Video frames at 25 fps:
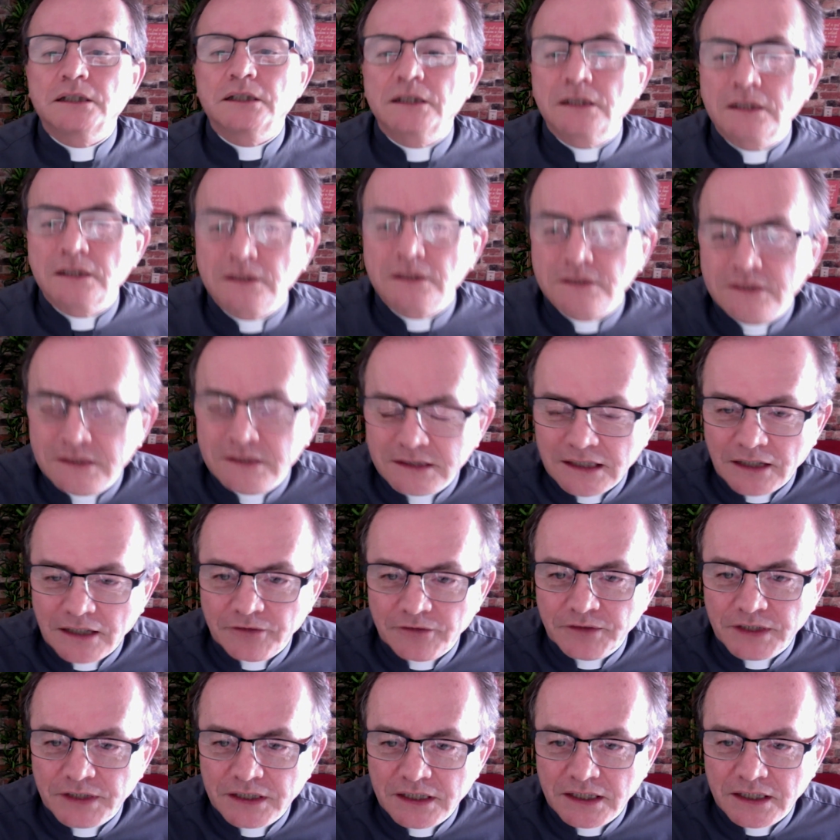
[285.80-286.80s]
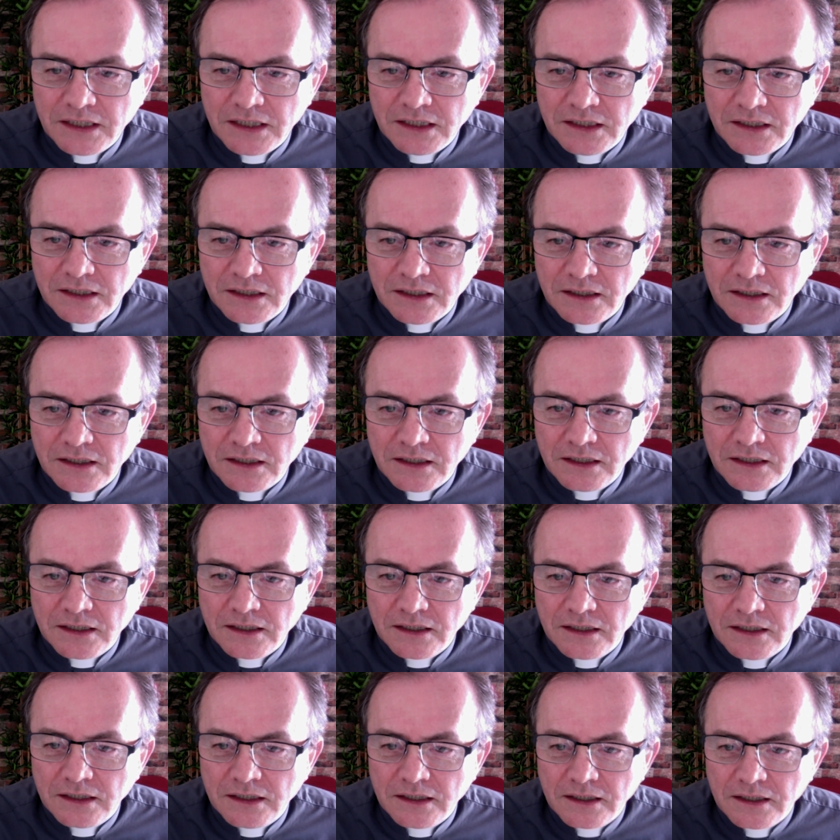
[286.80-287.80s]
¿Sabe qué?
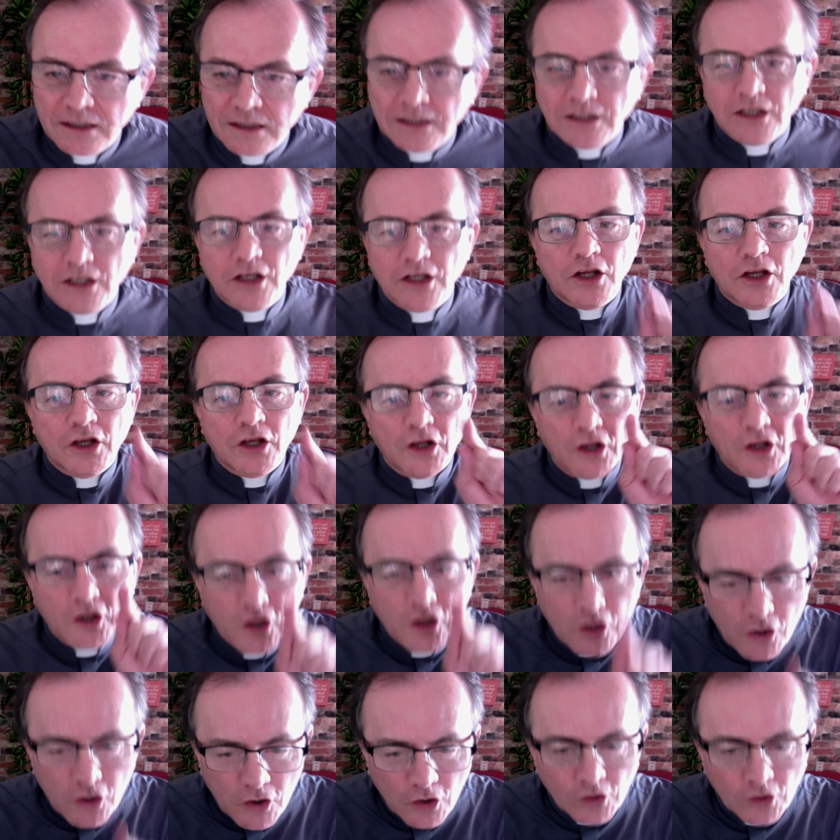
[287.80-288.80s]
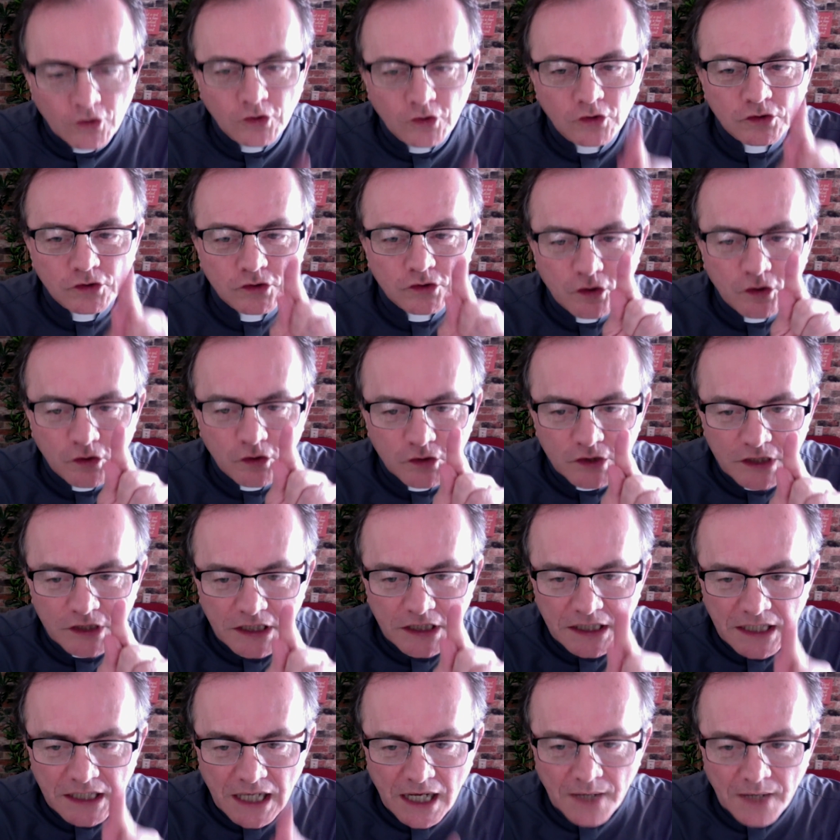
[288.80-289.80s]
No nos
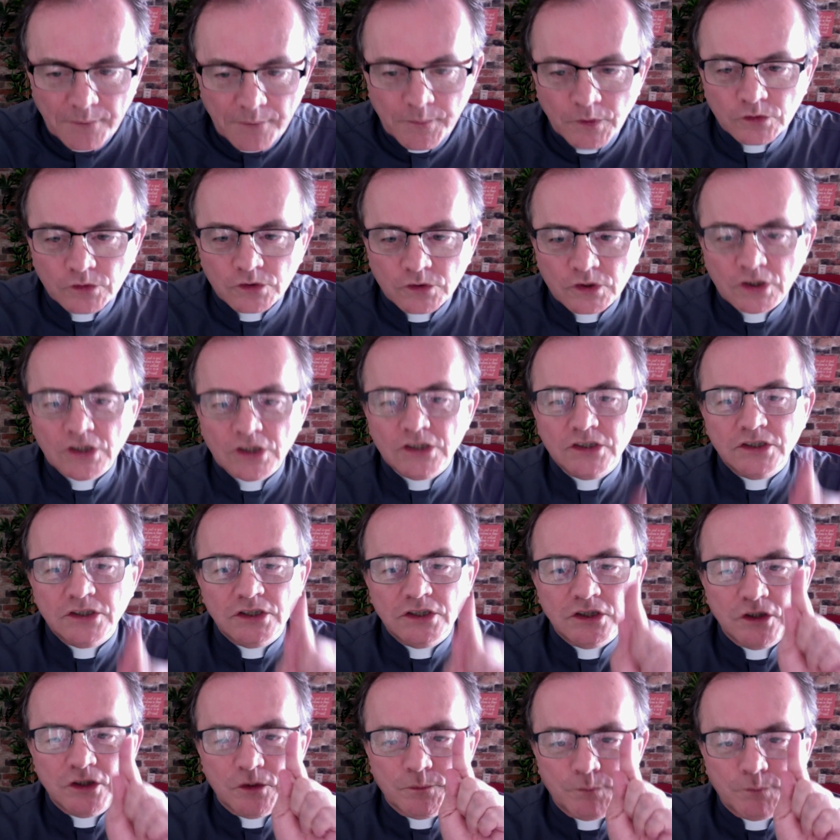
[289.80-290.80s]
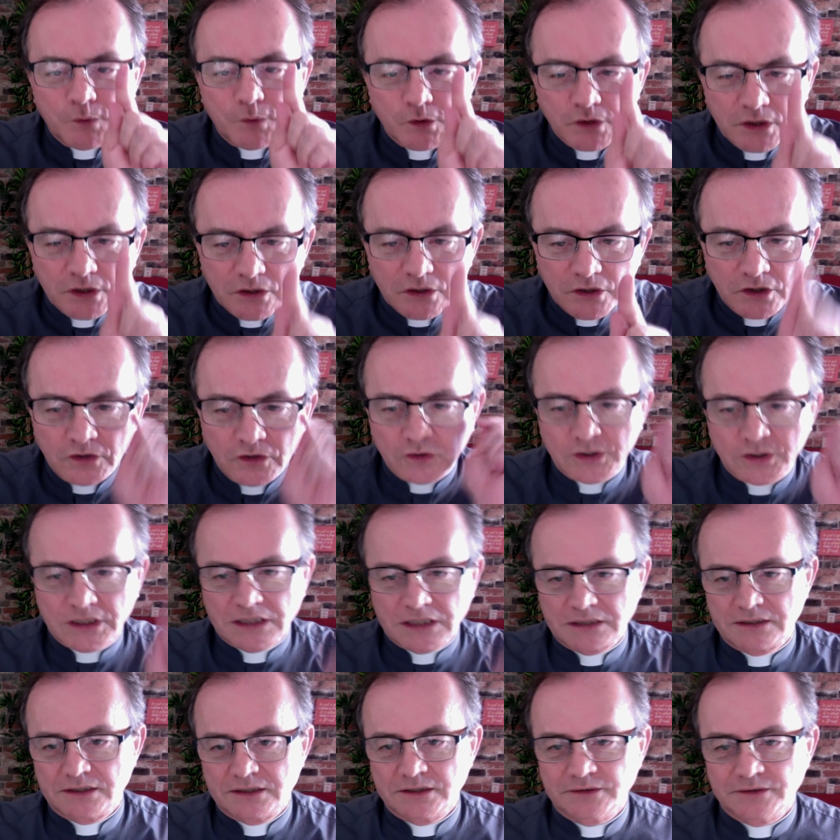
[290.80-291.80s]
condenamos sino por
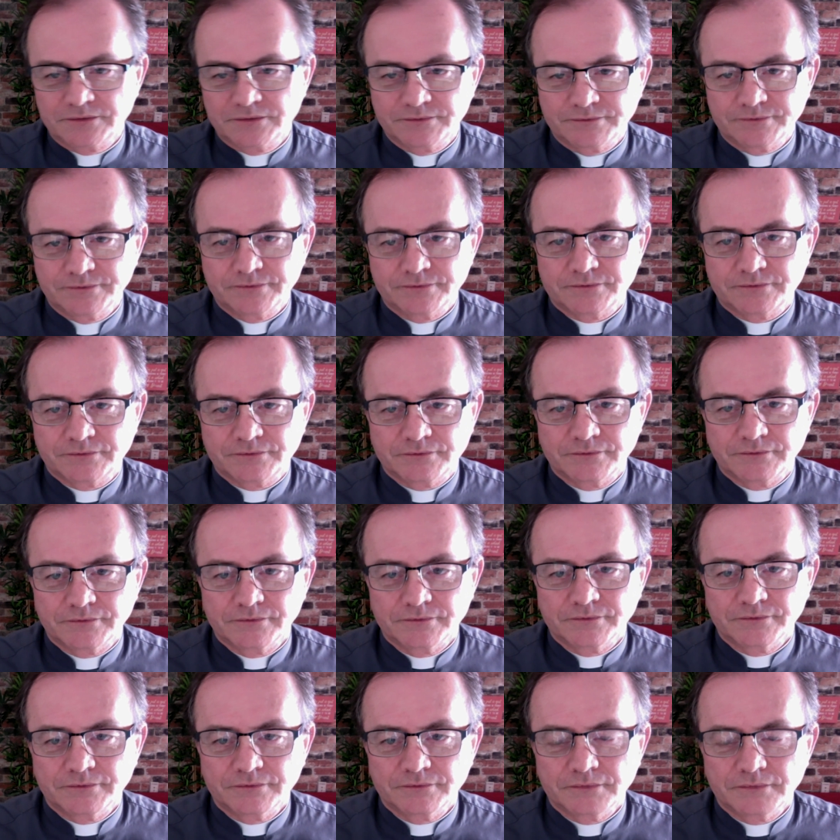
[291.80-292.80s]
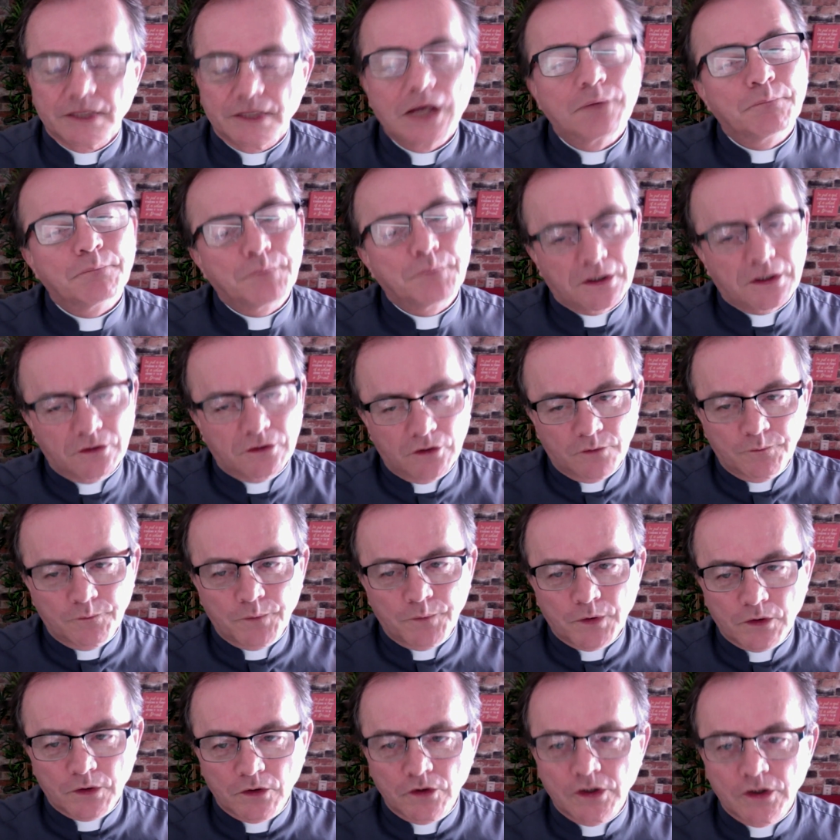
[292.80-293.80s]
idiotas. Perdón
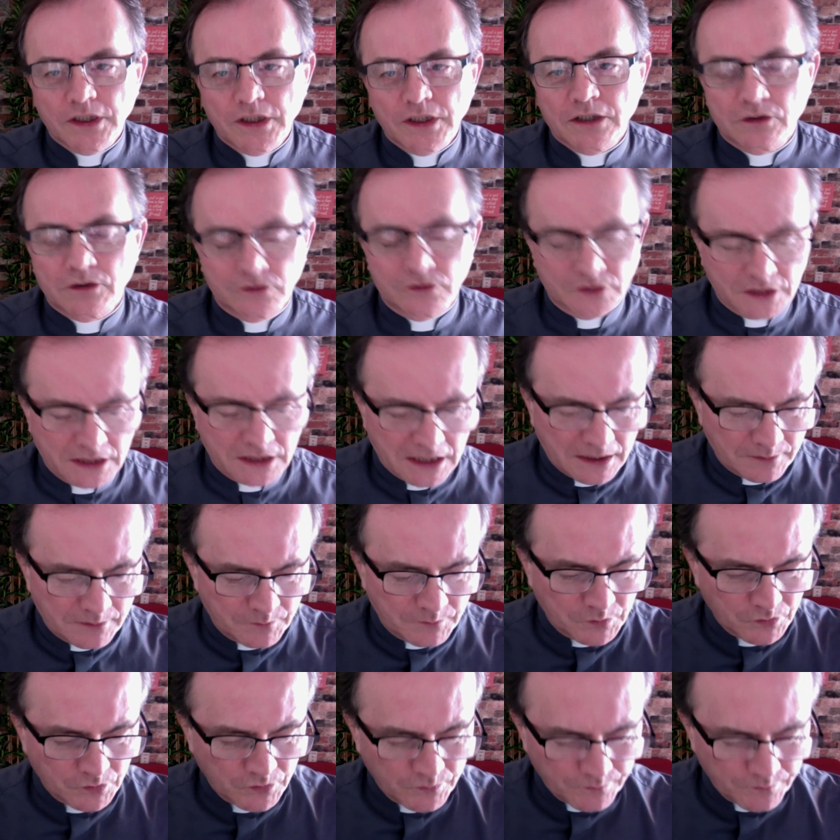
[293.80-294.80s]
por lo de condenamos.